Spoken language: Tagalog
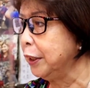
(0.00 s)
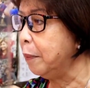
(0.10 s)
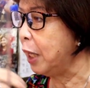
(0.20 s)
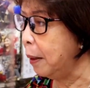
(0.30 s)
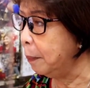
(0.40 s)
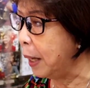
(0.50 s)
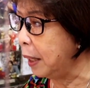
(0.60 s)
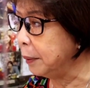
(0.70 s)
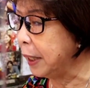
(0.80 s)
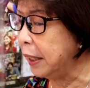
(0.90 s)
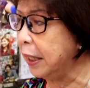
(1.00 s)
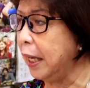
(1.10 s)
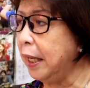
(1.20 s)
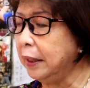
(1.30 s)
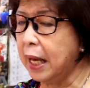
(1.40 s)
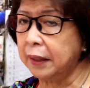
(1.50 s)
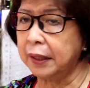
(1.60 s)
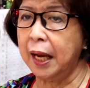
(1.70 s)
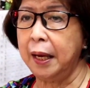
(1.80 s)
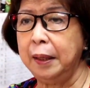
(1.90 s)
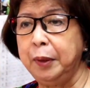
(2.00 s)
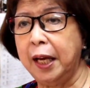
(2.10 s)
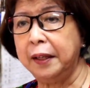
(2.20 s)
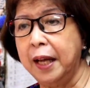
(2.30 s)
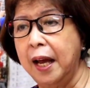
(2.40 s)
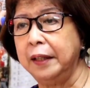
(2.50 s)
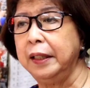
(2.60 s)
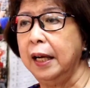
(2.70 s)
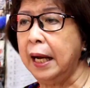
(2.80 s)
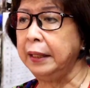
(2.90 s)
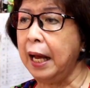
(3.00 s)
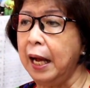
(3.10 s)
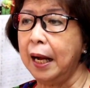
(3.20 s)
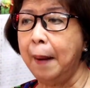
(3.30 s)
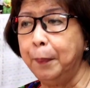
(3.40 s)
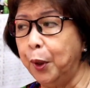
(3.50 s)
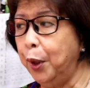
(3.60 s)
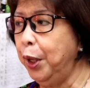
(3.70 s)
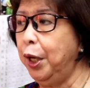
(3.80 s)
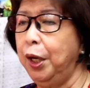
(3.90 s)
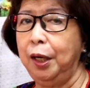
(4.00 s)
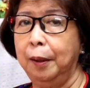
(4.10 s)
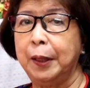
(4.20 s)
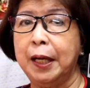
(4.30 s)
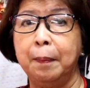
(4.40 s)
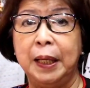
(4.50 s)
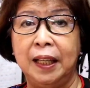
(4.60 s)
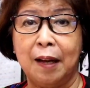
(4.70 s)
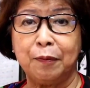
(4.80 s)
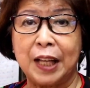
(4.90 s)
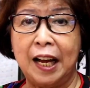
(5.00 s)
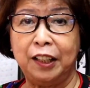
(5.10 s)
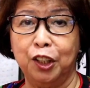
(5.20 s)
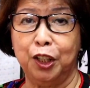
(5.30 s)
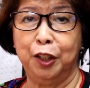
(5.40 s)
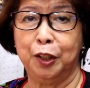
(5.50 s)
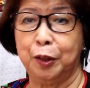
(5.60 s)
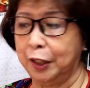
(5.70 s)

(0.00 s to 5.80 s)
Sa mga ba, nanay, tatay, biyanan, anak, apo, para may love tayo.